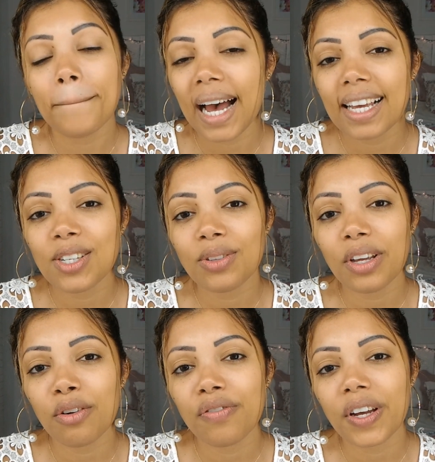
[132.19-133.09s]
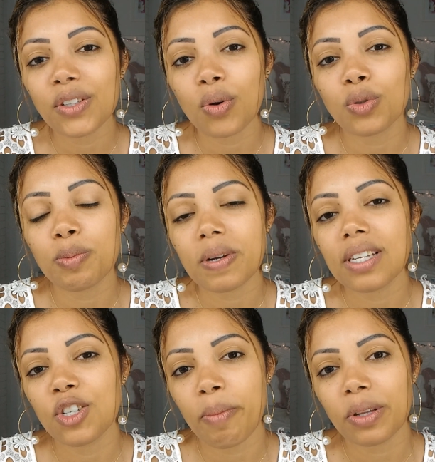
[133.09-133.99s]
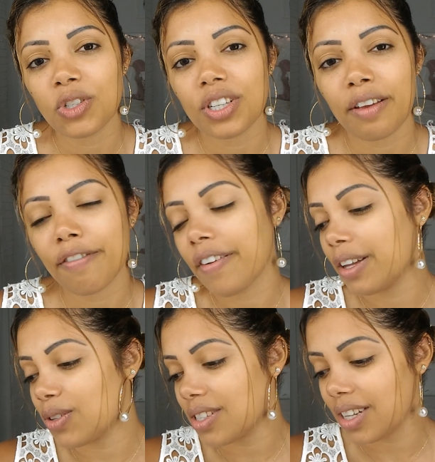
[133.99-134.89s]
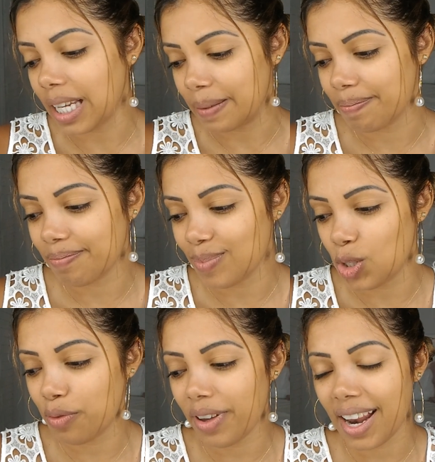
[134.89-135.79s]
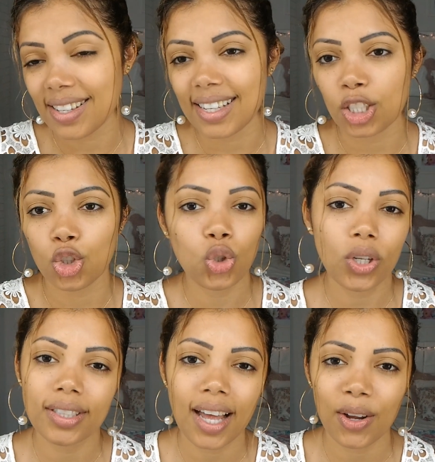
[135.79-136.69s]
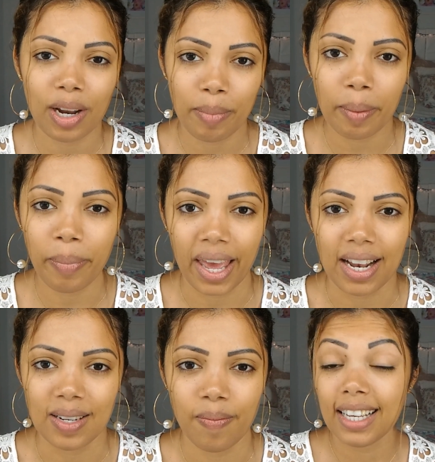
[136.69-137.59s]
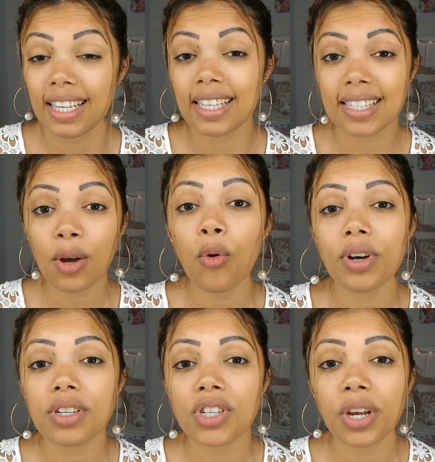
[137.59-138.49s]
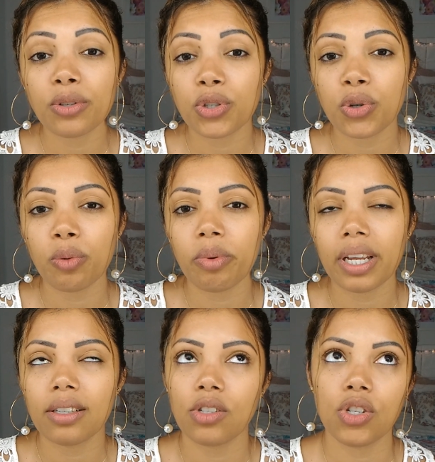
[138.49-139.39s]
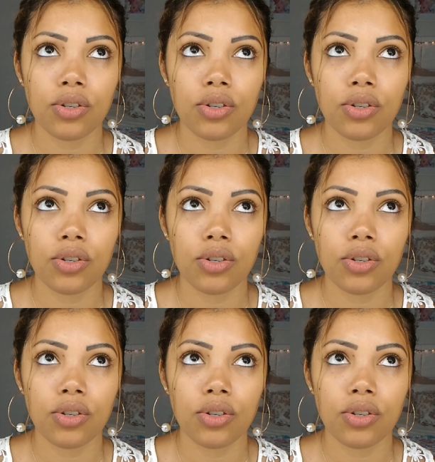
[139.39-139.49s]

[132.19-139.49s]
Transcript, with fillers: Mas eu tenho feito alguns procedimentos que têm feito, assim, diferença total na minha pele. E são coisas que eu descobri.